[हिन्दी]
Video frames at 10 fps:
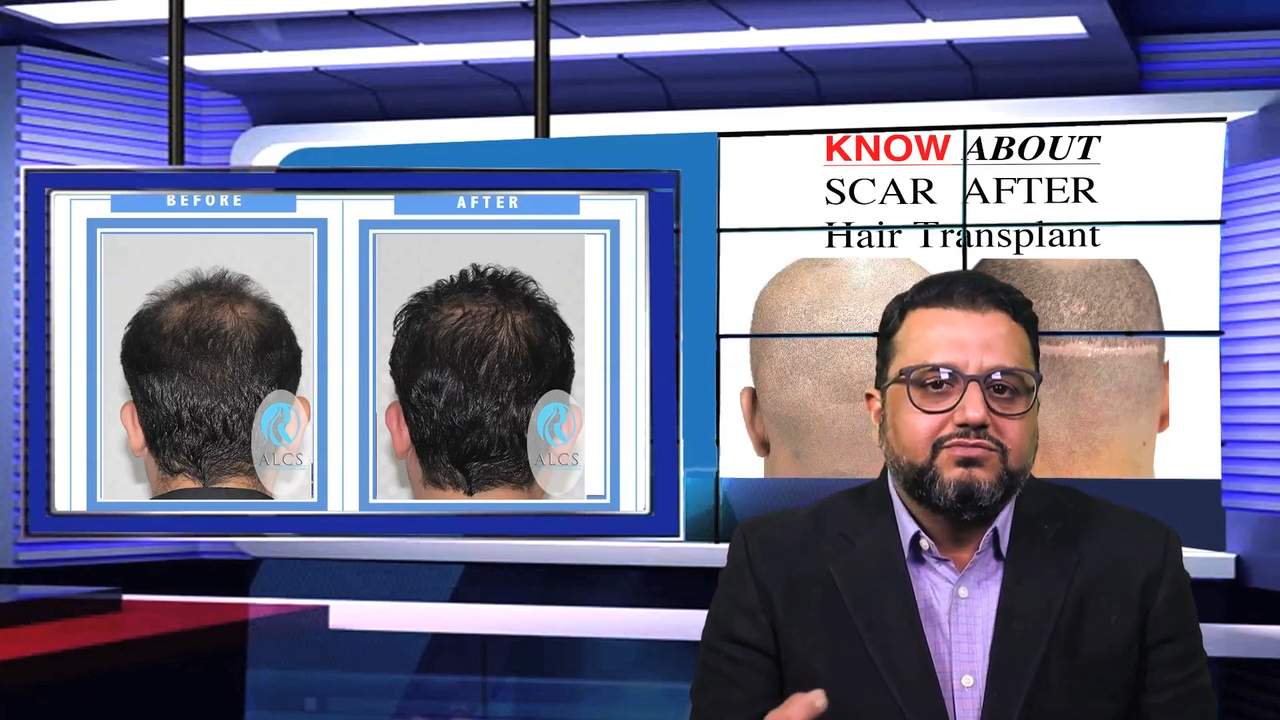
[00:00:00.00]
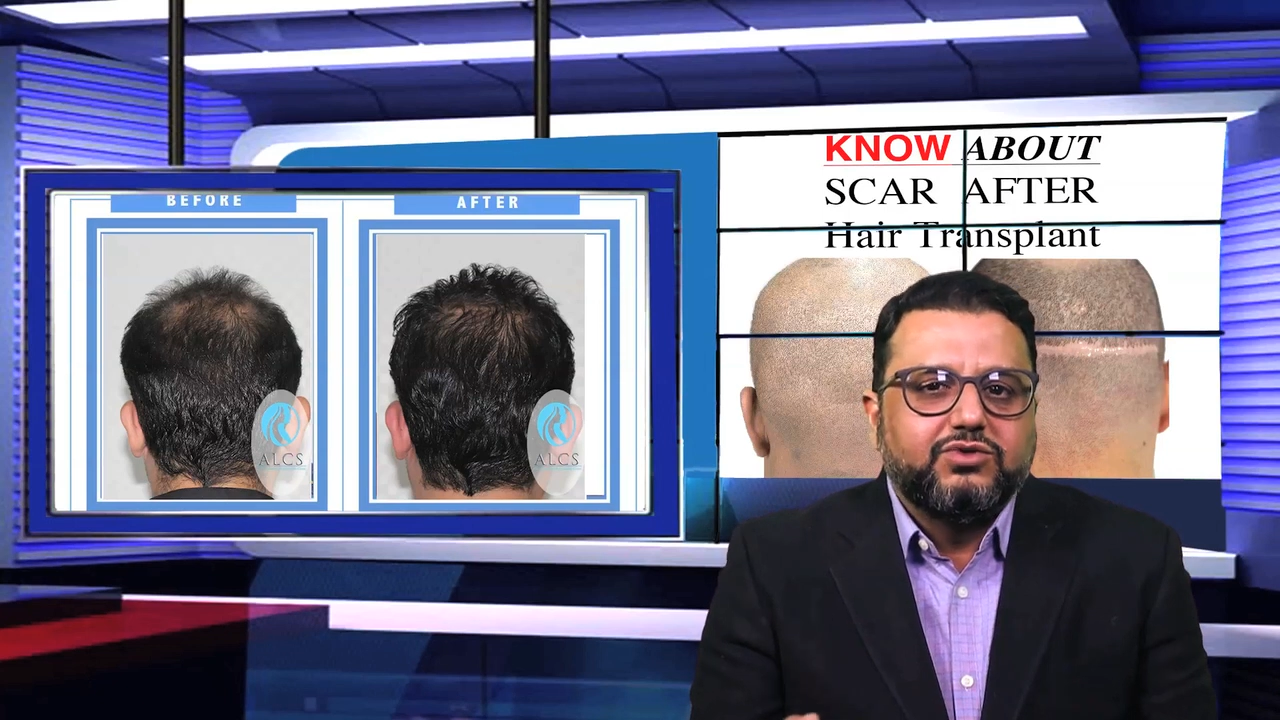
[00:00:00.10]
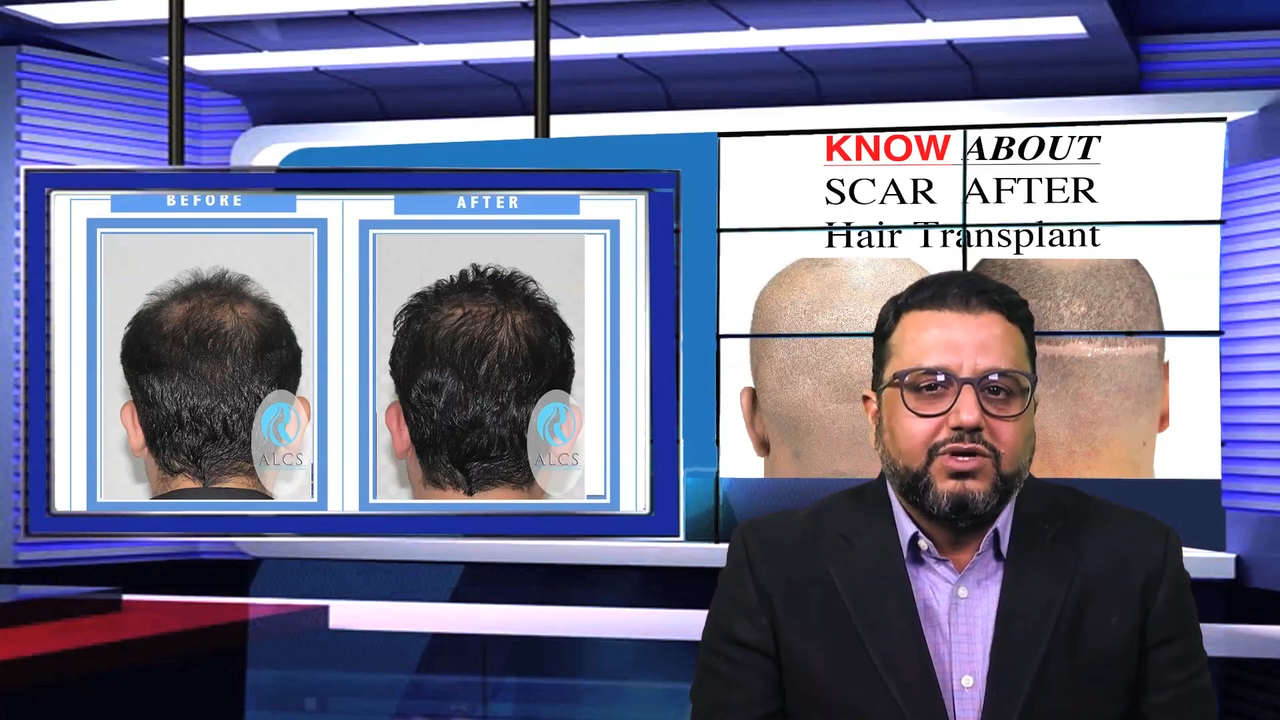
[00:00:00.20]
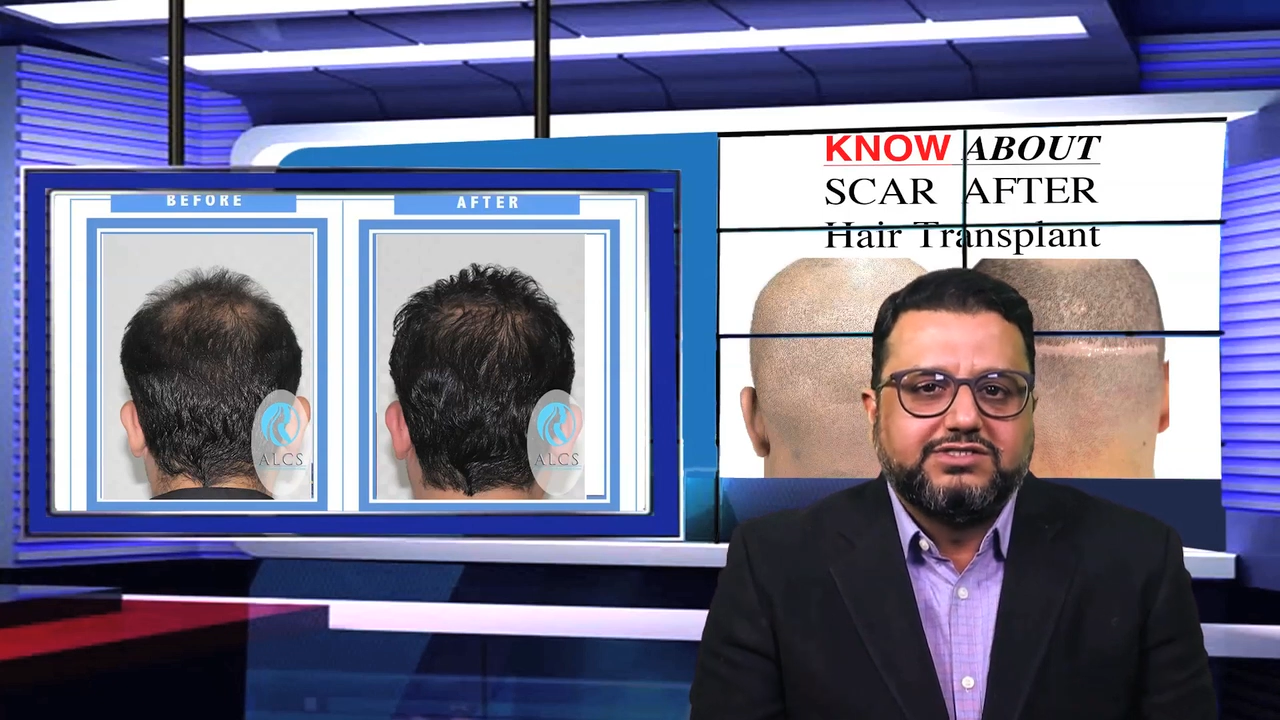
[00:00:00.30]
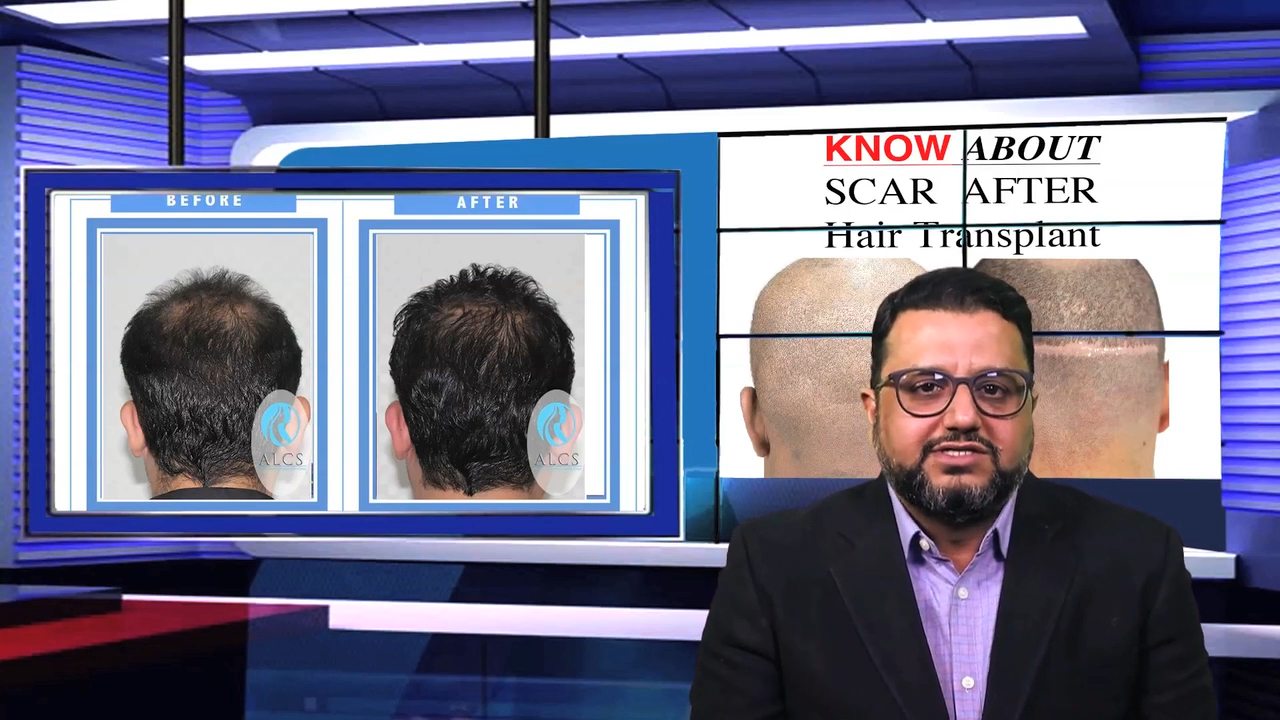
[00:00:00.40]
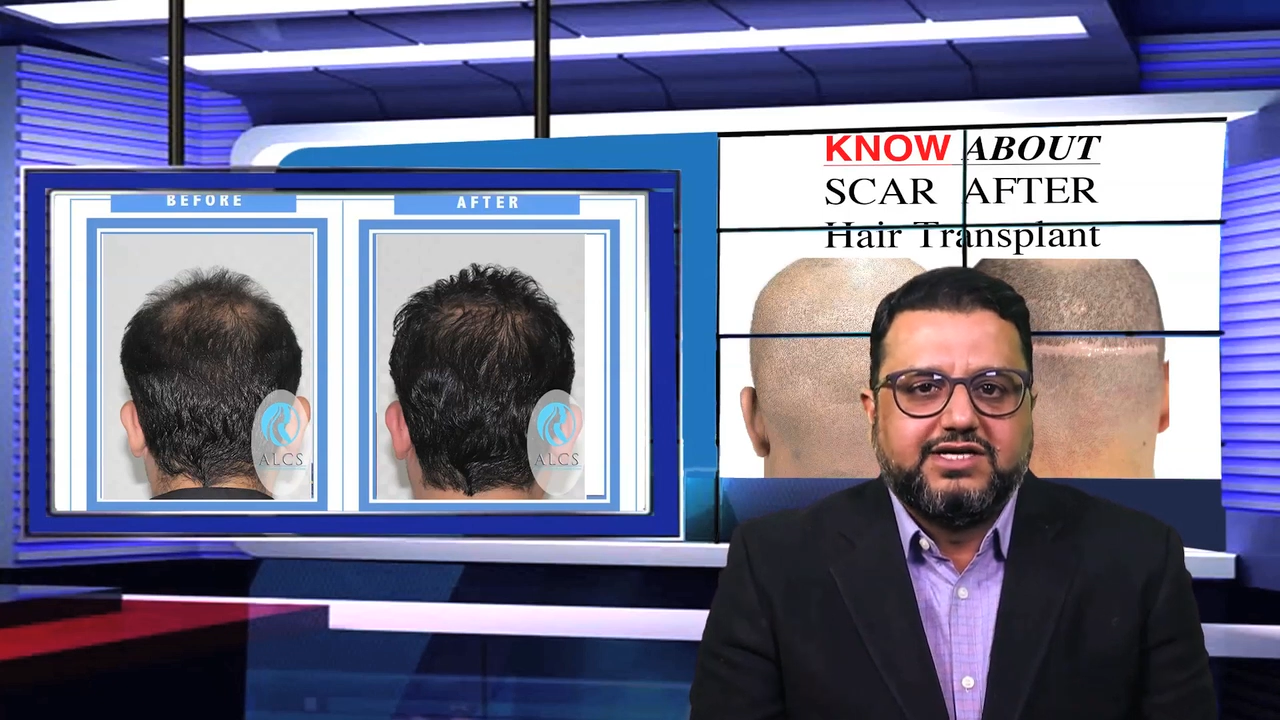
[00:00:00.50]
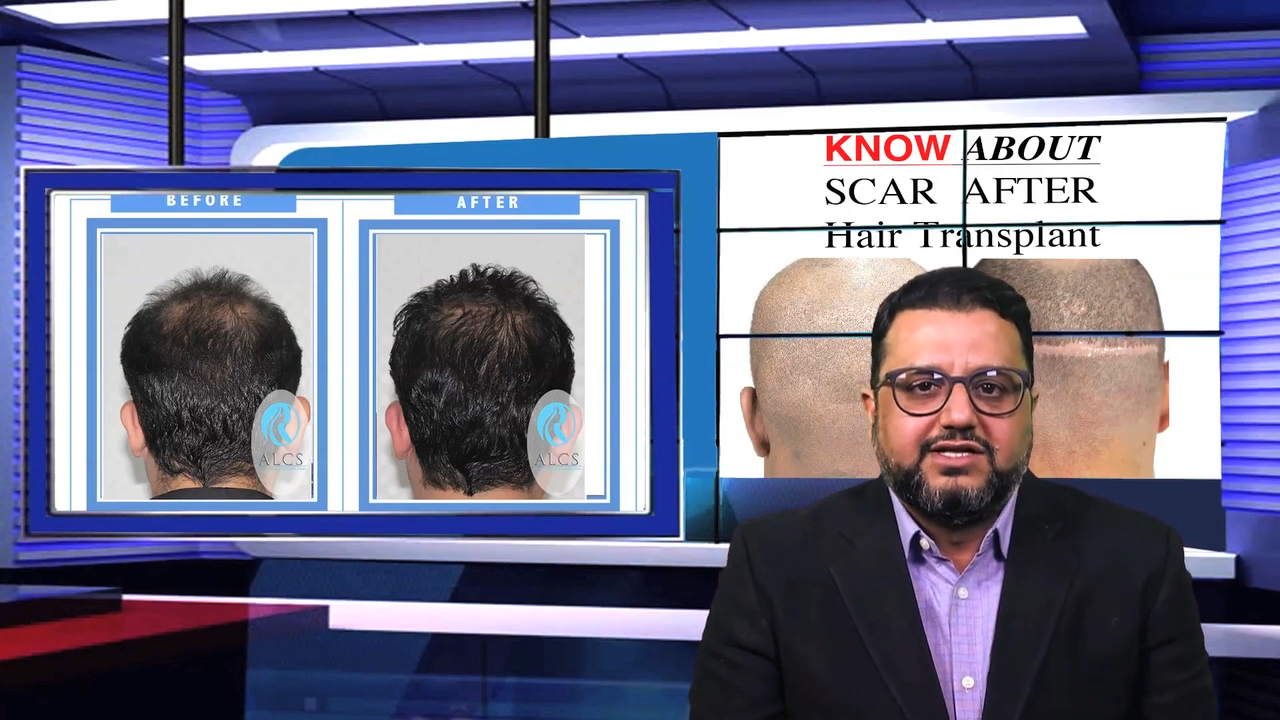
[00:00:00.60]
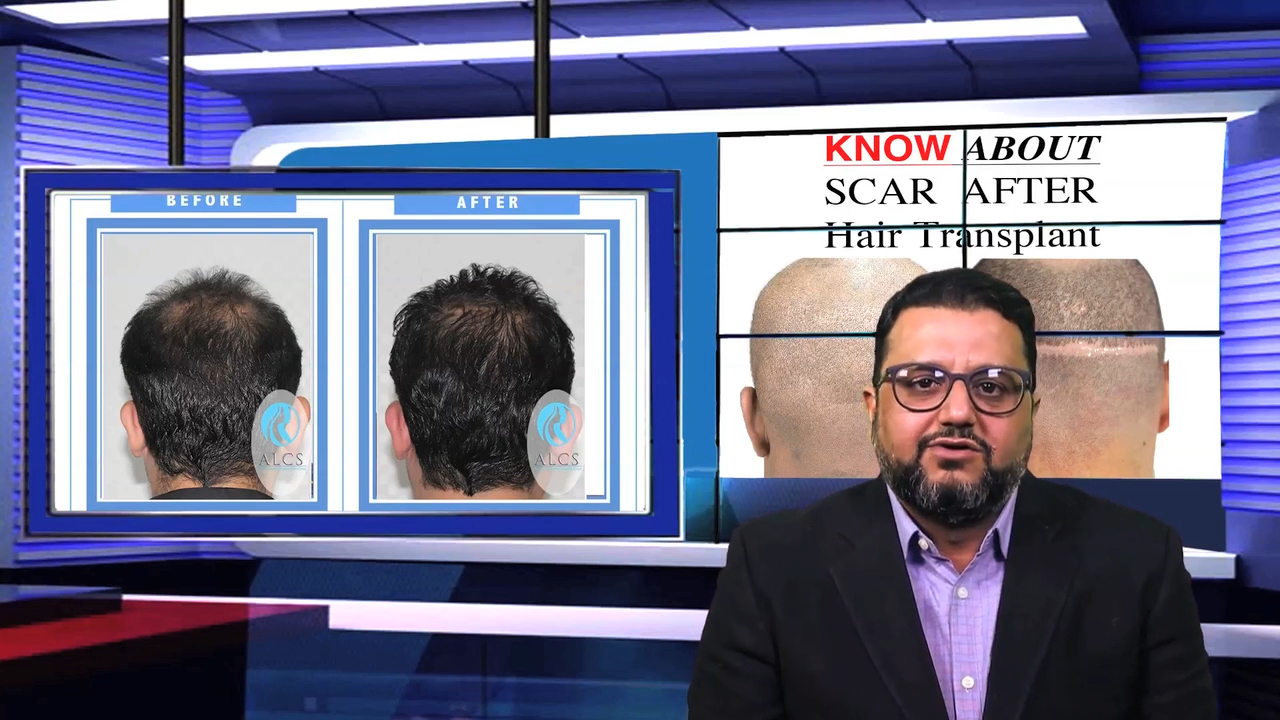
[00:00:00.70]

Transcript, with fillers: थोड़ा सा ज़्यादा